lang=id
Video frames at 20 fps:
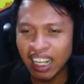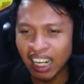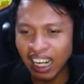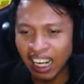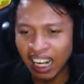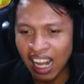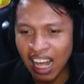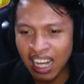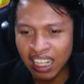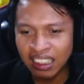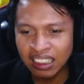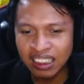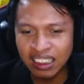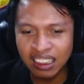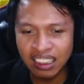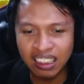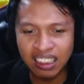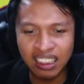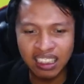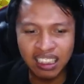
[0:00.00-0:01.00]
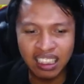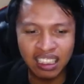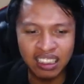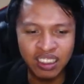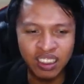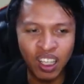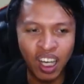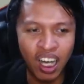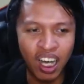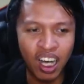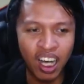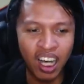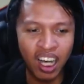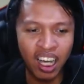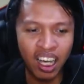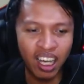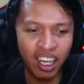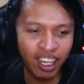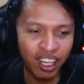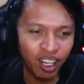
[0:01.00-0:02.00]
Kelar seketika
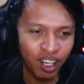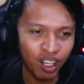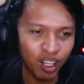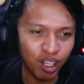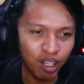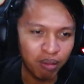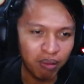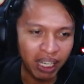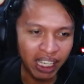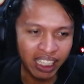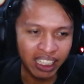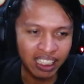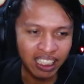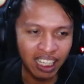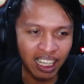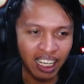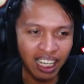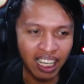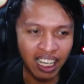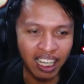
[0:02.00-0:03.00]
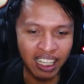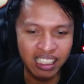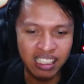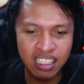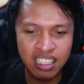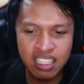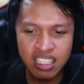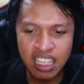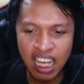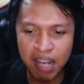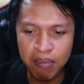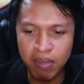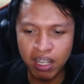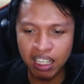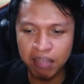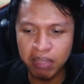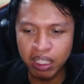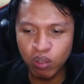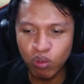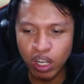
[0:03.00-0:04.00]
coy. Oh my god.
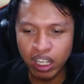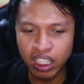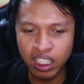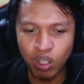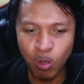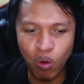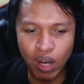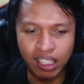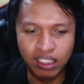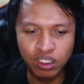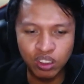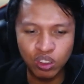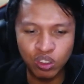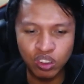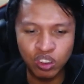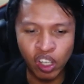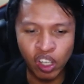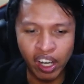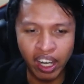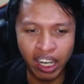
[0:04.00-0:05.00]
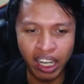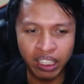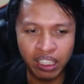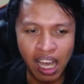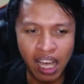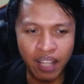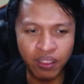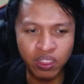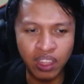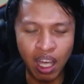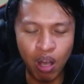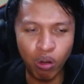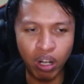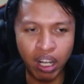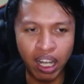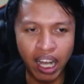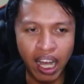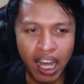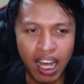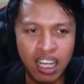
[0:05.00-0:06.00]
Siapa lebih kuat The One True Toilet
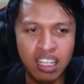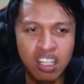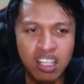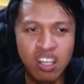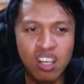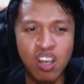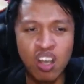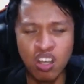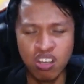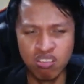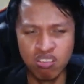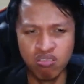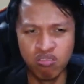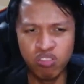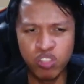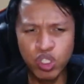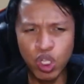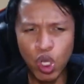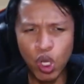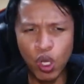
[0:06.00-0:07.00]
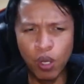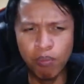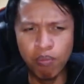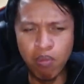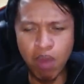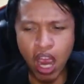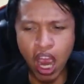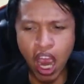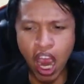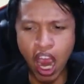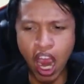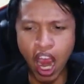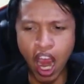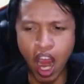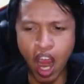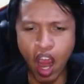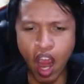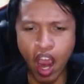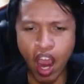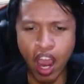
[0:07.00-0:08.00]
ataukah
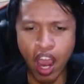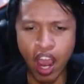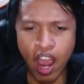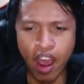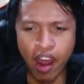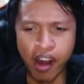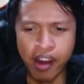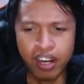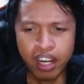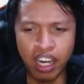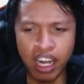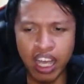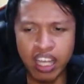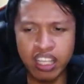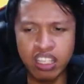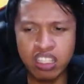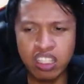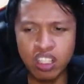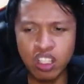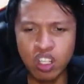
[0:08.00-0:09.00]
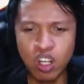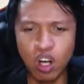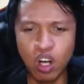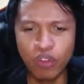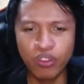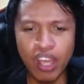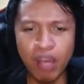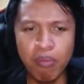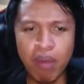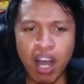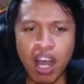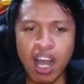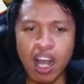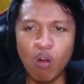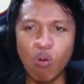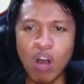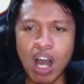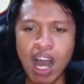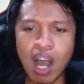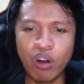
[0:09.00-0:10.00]
G-Man Let's go
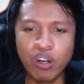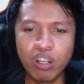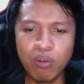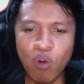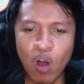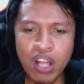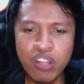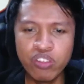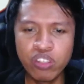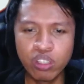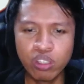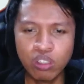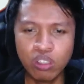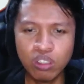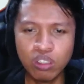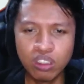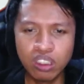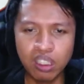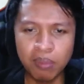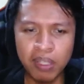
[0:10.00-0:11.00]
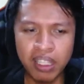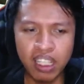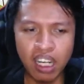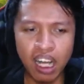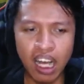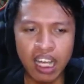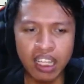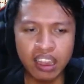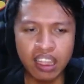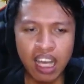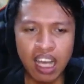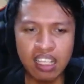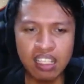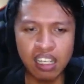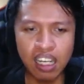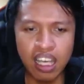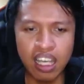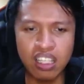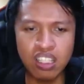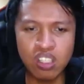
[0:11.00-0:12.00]
Tembak Wow The one true Terpental ke
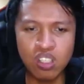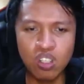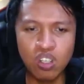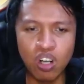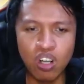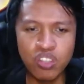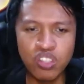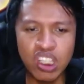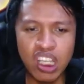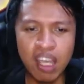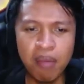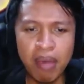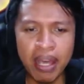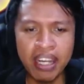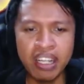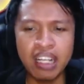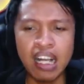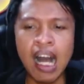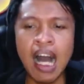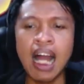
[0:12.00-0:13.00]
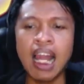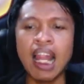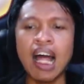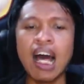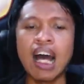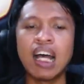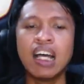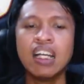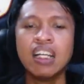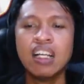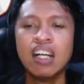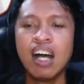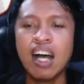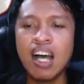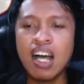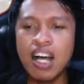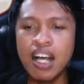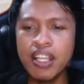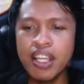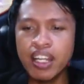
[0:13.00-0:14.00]
atas Let's go g kalah
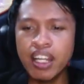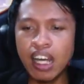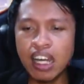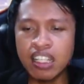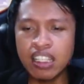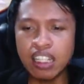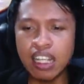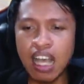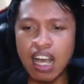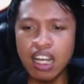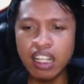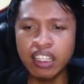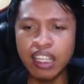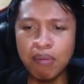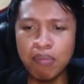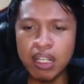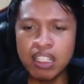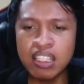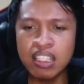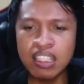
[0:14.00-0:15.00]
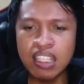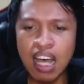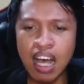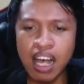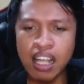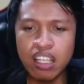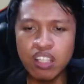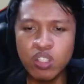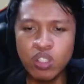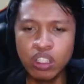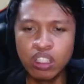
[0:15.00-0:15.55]
Hanya dengan sekali tembak saja